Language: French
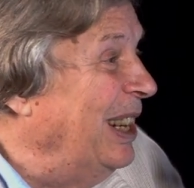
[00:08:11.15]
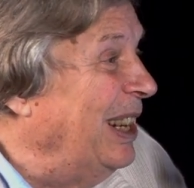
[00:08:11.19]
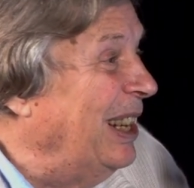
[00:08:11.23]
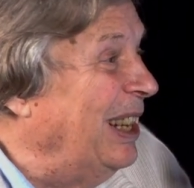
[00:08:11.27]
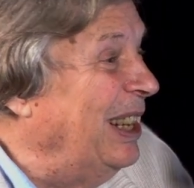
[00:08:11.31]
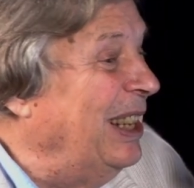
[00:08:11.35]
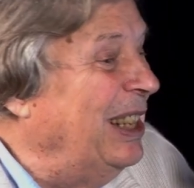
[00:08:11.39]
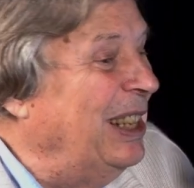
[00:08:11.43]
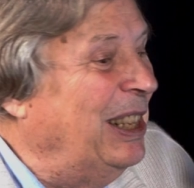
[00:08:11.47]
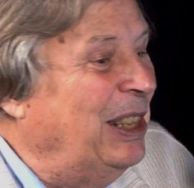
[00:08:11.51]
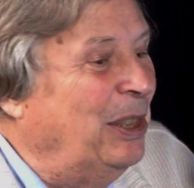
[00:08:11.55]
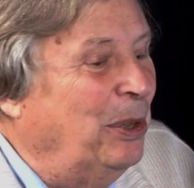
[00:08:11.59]

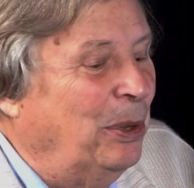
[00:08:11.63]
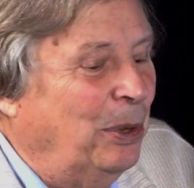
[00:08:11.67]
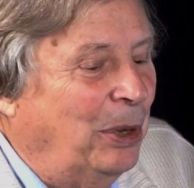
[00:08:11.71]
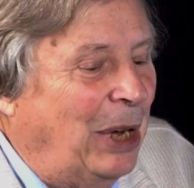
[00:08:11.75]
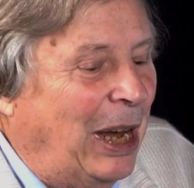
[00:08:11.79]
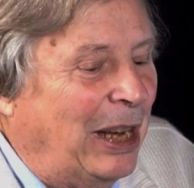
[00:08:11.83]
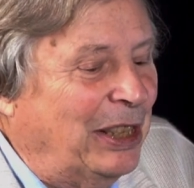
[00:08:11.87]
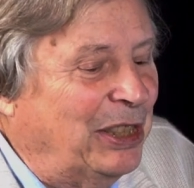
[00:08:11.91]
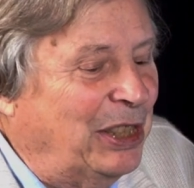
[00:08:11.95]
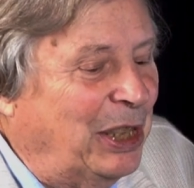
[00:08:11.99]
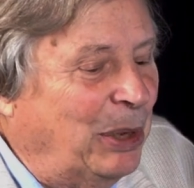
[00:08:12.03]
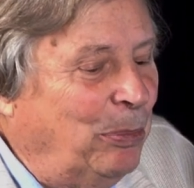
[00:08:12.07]
et euh,
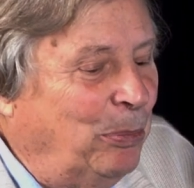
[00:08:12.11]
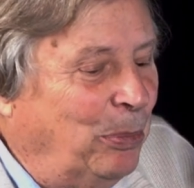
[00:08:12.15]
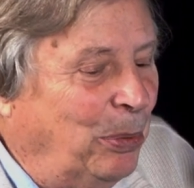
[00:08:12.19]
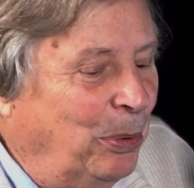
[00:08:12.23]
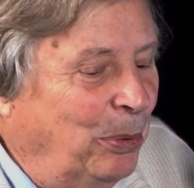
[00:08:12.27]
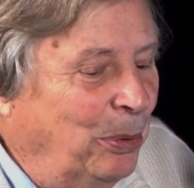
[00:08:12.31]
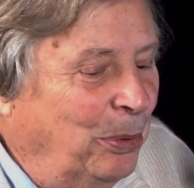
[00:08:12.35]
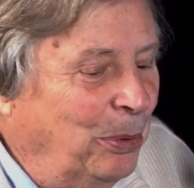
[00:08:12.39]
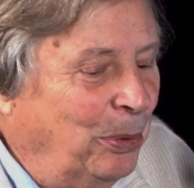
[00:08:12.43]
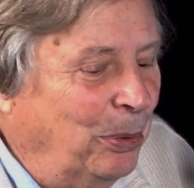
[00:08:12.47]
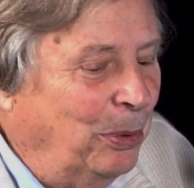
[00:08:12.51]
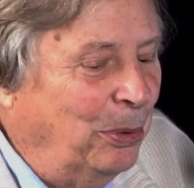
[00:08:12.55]
assez
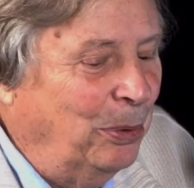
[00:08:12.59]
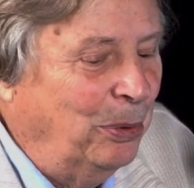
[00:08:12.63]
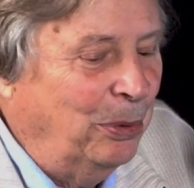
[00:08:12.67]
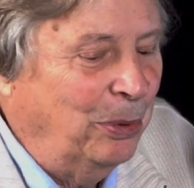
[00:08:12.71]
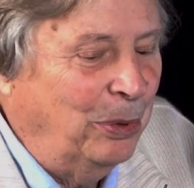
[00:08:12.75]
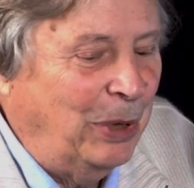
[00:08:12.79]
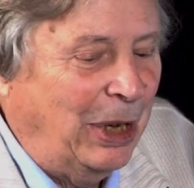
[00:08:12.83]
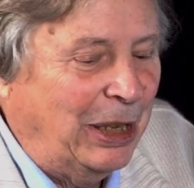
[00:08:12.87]
peu,